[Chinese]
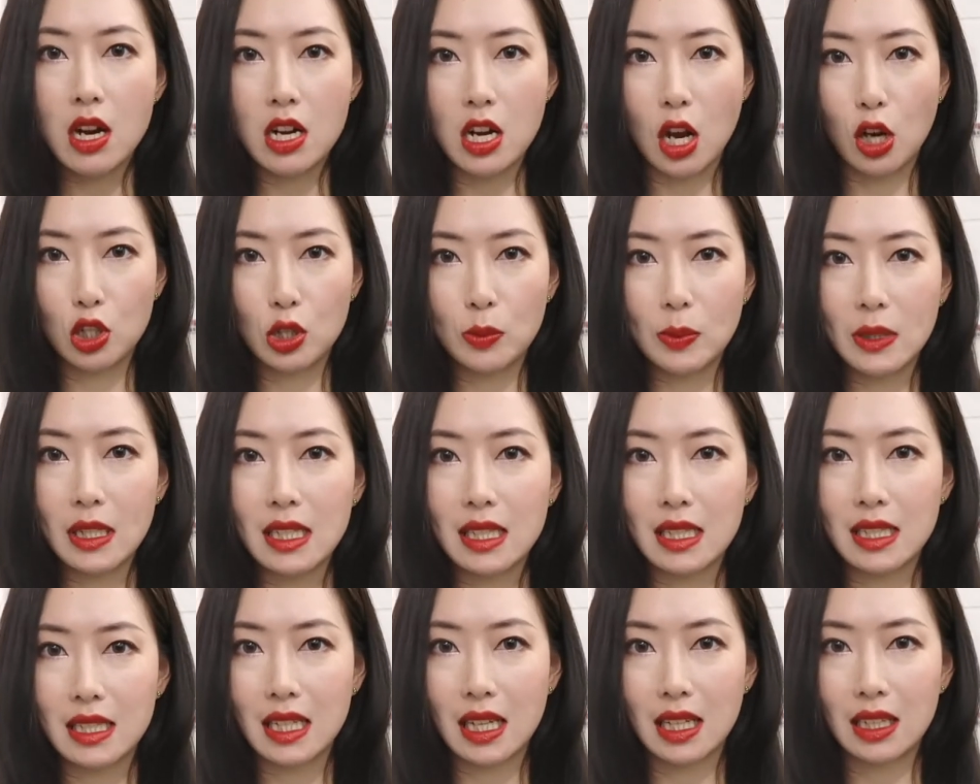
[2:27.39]
然后是比
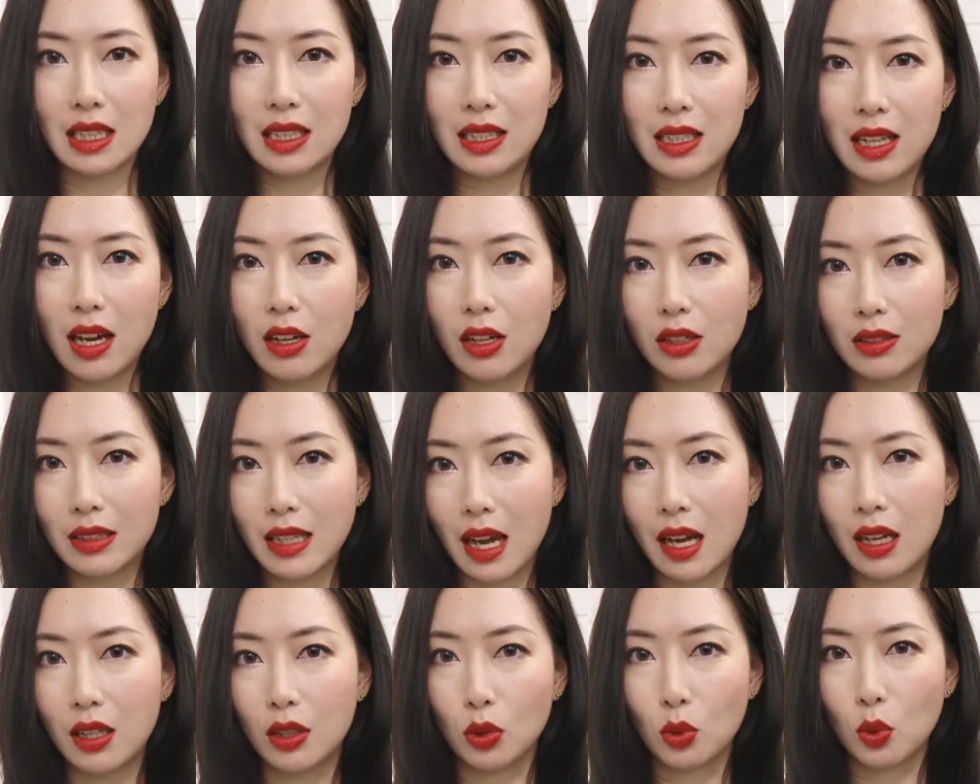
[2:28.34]
以前的量要
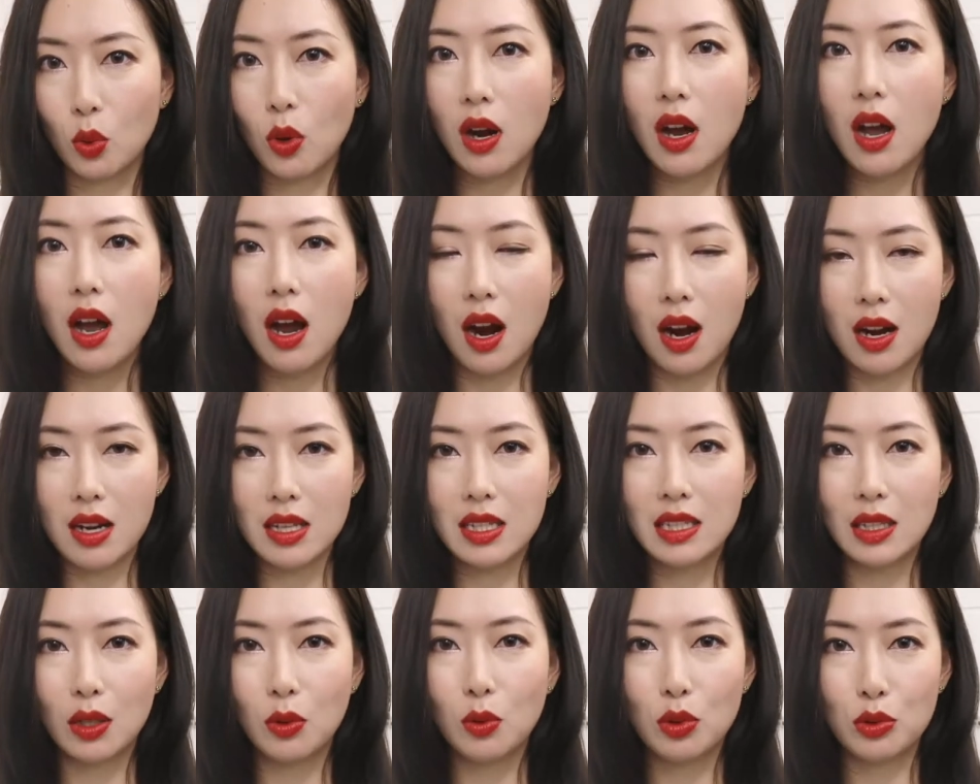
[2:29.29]
大很多，而
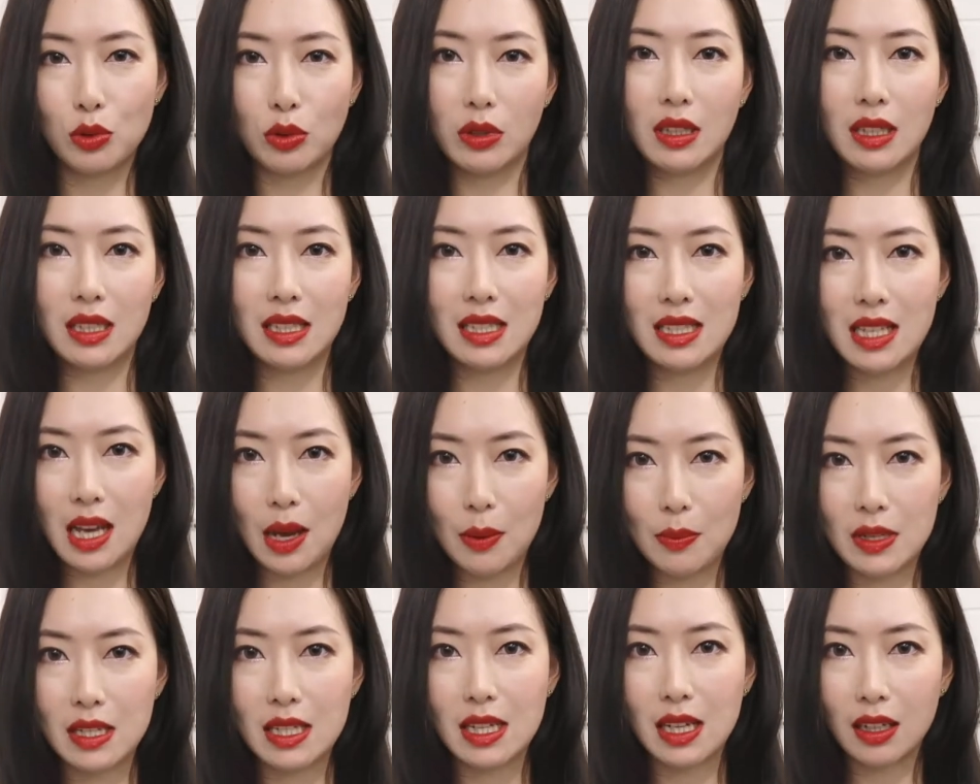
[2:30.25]
且我觉得性价
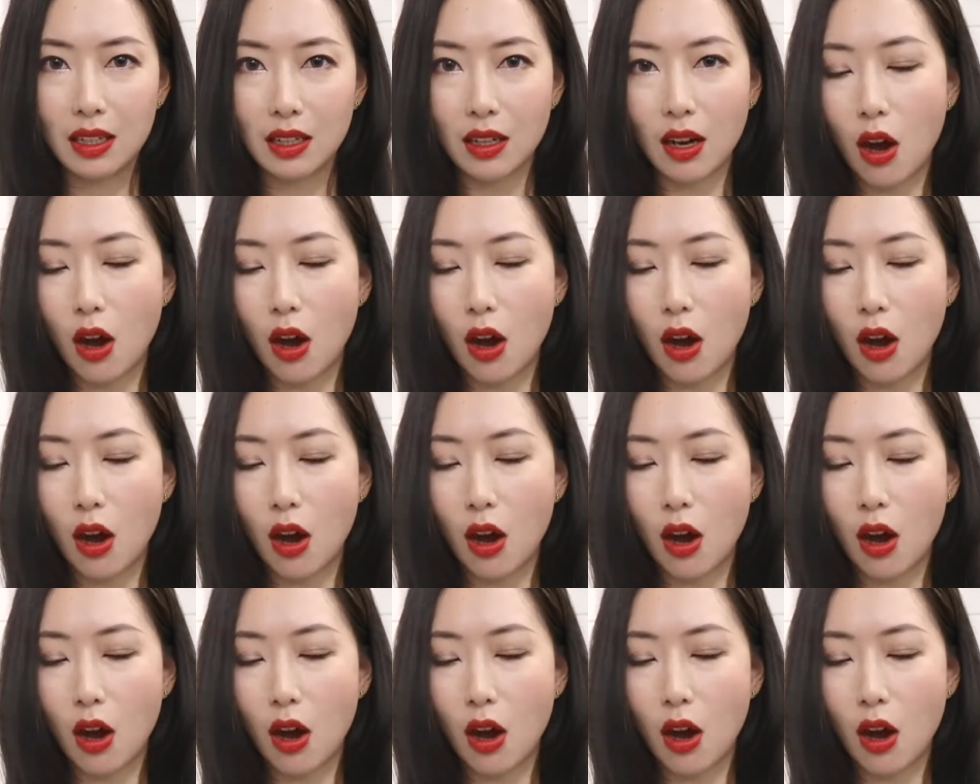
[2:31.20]
比也很